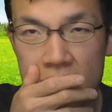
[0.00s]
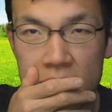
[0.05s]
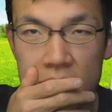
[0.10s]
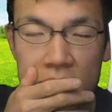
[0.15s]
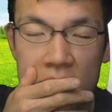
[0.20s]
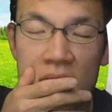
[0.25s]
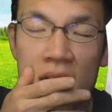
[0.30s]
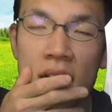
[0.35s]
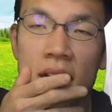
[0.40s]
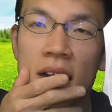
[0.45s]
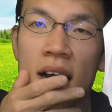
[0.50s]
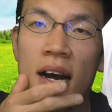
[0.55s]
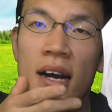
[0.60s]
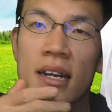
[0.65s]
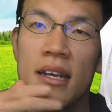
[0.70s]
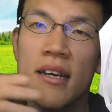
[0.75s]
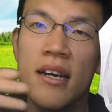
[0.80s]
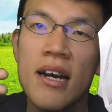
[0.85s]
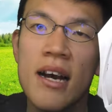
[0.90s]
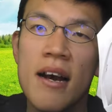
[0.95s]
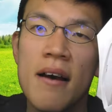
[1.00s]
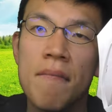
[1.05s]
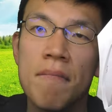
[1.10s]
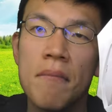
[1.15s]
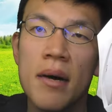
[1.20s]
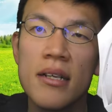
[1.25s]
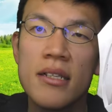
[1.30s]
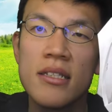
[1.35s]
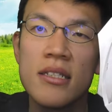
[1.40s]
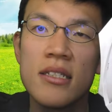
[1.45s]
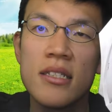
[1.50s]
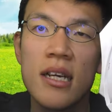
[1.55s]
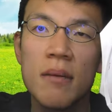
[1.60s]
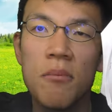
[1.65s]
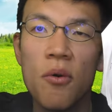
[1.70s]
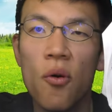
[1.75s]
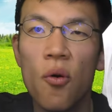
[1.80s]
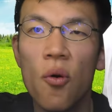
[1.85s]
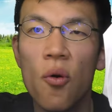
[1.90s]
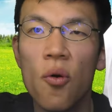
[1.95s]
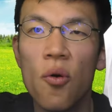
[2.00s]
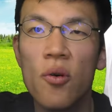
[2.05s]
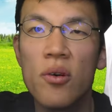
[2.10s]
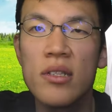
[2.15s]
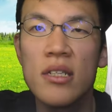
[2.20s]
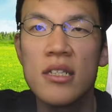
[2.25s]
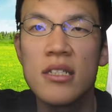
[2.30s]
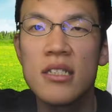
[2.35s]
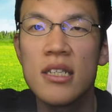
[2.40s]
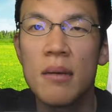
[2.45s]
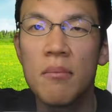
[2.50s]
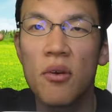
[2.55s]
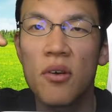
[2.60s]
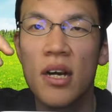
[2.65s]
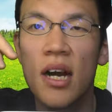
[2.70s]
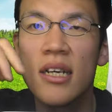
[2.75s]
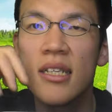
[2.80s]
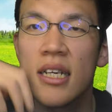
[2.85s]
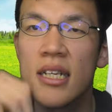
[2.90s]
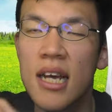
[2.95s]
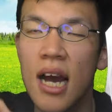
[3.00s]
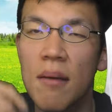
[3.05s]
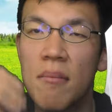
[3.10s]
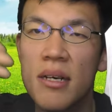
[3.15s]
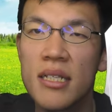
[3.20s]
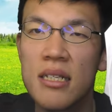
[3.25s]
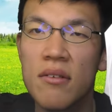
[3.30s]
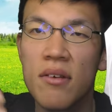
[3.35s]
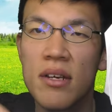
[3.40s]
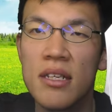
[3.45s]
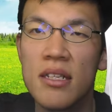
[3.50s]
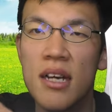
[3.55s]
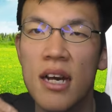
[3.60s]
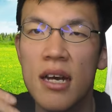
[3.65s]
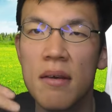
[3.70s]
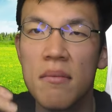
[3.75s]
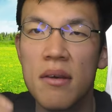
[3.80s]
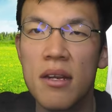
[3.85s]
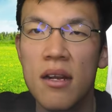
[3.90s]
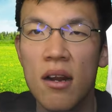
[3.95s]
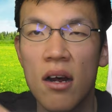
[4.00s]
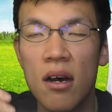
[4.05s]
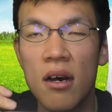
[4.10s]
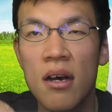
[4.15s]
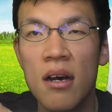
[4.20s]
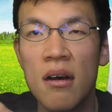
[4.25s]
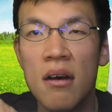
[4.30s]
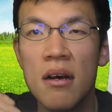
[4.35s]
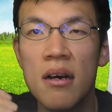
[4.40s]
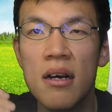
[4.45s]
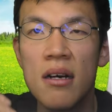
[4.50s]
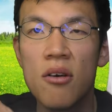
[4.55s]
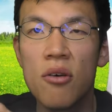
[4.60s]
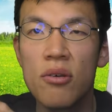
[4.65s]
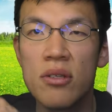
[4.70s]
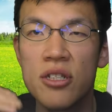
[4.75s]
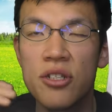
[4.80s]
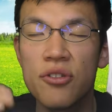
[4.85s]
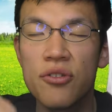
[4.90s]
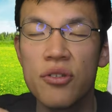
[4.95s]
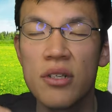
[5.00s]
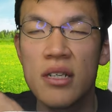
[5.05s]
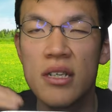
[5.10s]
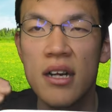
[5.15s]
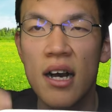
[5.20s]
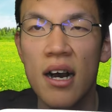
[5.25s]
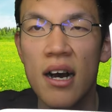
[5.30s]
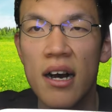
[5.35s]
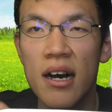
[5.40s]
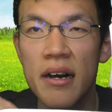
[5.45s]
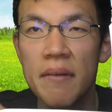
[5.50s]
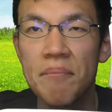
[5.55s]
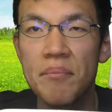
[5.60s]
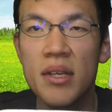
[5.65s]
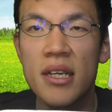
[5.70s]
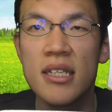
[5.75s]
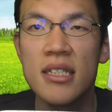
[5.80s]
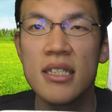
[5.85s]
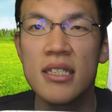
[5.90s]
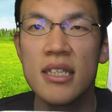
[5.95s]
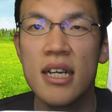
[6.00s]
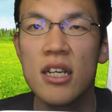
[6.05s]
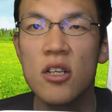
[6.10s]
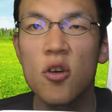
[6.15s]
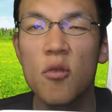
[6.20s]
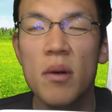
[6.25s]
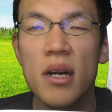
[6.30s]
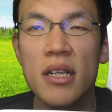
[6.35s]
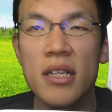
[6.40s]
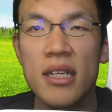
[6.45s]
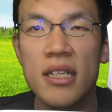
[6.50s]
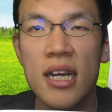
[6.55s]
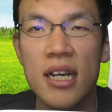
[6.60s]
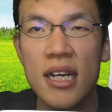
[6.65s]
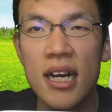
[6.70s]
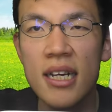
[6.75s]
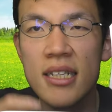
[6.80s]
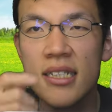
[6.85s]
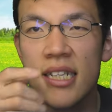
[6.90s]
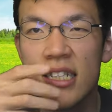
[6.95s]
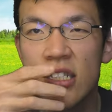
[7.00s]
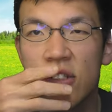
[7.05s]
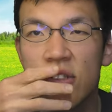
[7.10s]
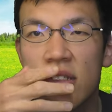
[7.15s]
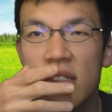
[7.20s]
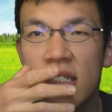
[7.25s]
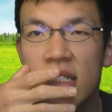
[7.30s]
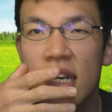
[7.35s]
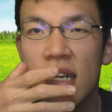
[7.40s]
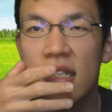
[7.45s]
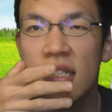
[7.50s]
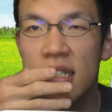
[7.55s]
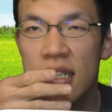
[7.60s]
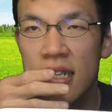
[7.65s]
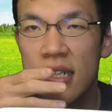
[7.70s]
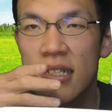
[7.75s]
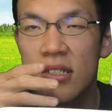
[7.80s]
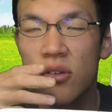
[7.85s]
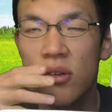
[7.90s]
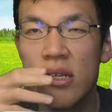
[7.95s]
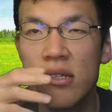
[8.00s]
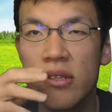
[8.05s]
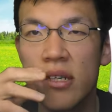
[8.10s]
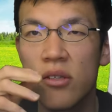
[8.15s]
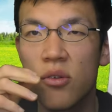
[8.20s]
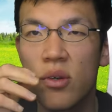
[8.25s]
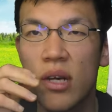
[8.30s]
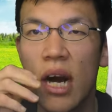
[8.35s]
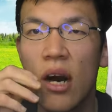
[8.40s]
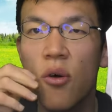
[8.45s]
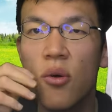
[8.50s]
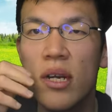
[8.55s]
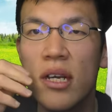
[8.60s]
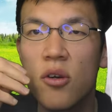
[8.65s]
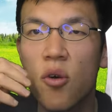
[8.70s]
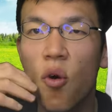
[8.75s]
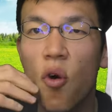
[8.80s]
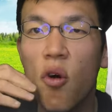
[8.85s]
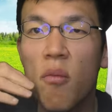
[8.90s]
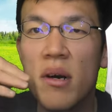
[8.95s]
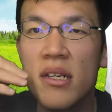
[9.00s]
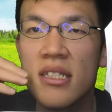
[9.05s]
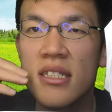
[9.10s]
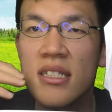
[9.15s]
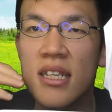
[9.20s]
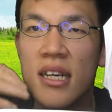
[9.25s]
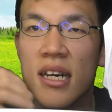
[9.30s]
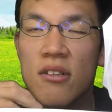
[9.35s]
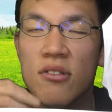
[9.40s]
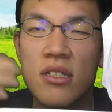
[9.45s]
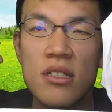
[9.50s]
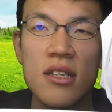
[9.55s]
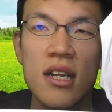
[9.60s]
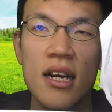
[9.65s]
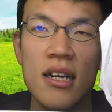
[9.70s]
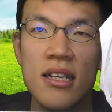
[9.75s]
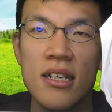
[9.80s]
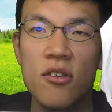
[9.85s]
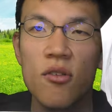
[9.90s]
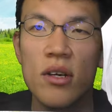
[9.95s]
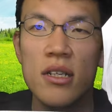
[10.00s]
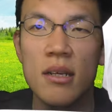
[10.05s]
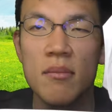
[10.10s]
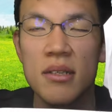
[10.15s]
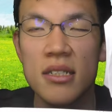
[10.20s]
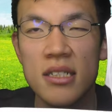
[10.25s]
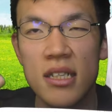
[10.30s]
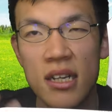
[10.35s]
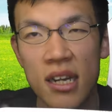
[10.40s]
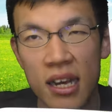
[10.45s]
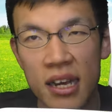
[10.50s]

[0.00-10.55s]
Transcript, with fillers: す、ね、やはり抹茶もほうじ茶もかなり甘さは控えめな種類が生地に練り込まれていて噛んだ瞬間にそれぞれの香り香ばしさが口の中に広がっていまし